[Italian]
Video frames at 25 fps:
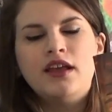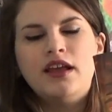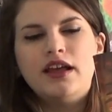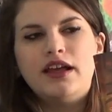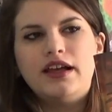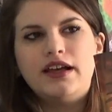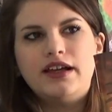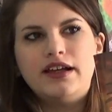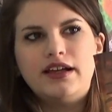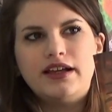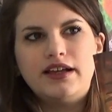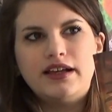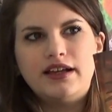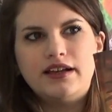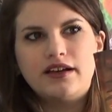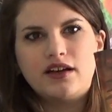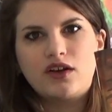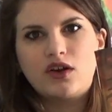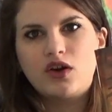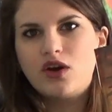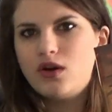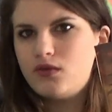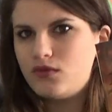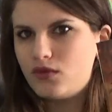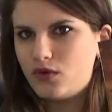
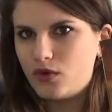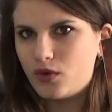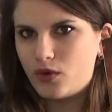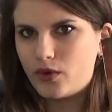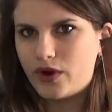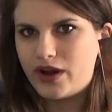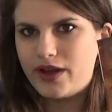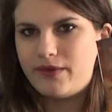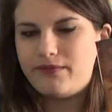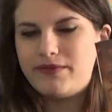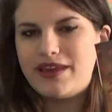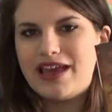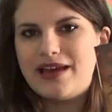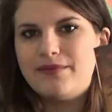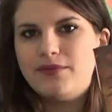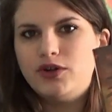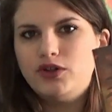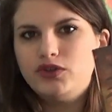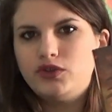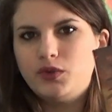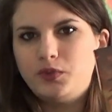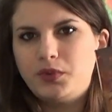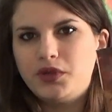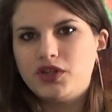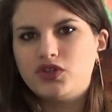Eh, comunque, mi è
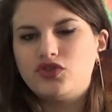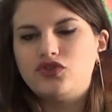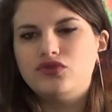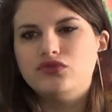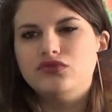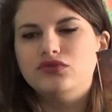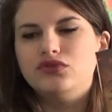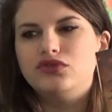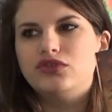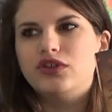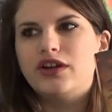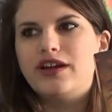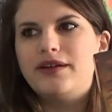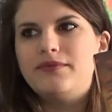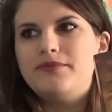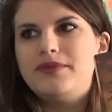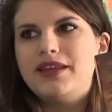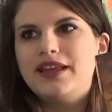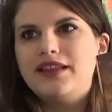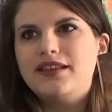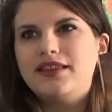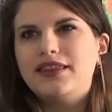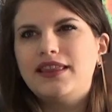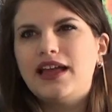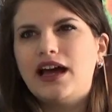molto piaciuto, è
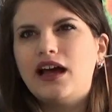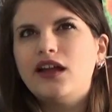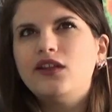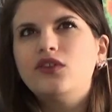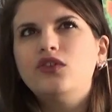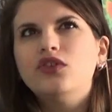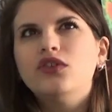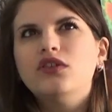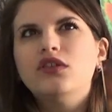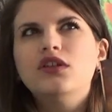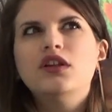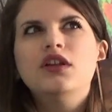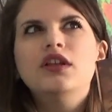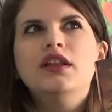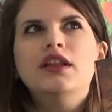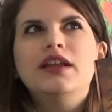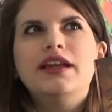ambientato